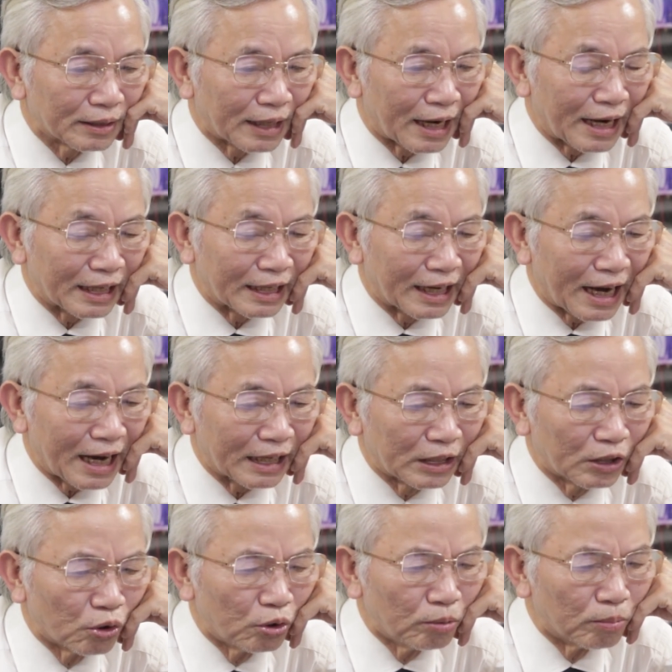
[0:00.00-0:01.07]
hàng
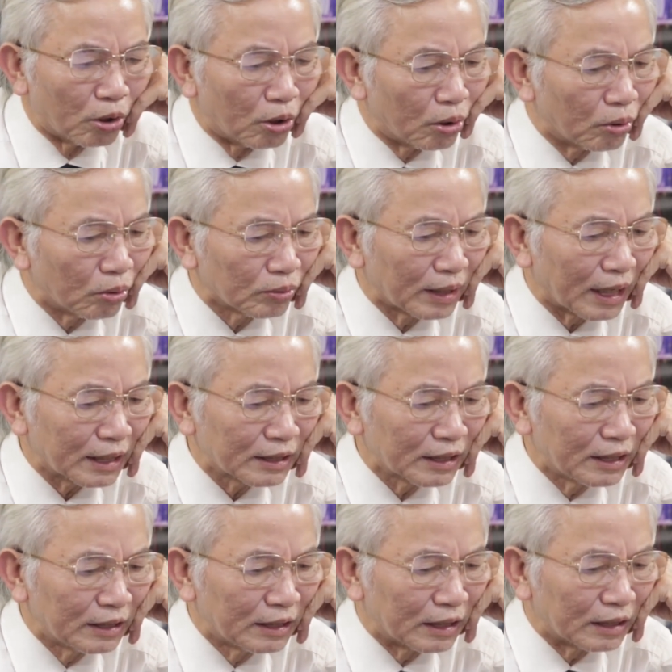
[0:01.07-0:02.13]
ngàn ngôi mộ đã
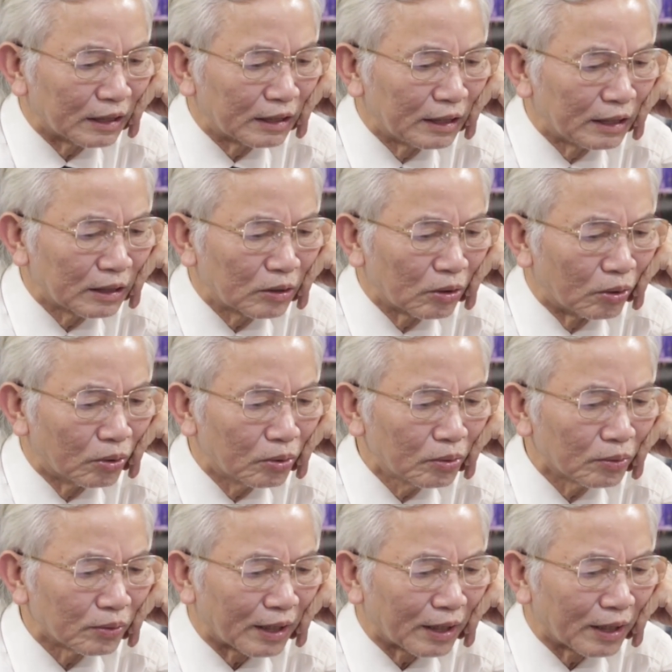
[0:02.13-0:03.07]
xây dựng kiên cố